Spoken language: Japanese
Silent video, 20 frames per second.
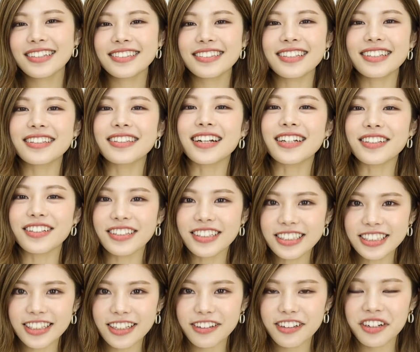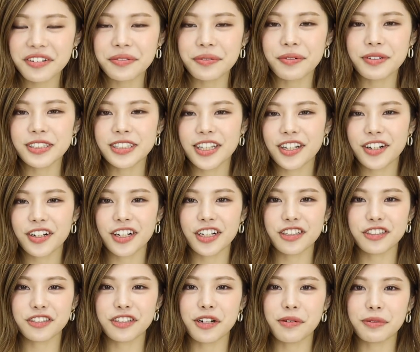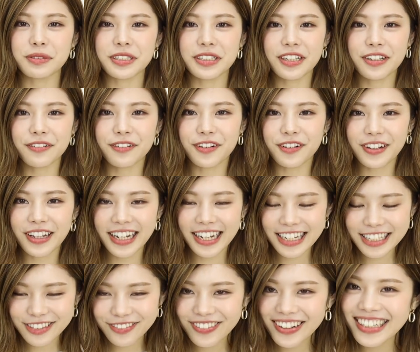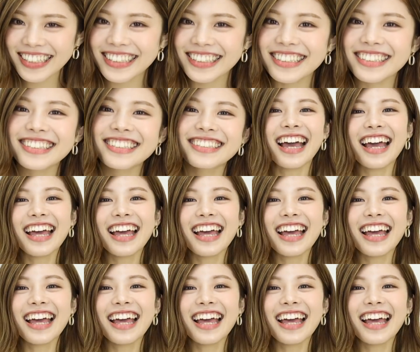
Twitter と Instagram もしてるんで、そちらもぜひフォローお願いします。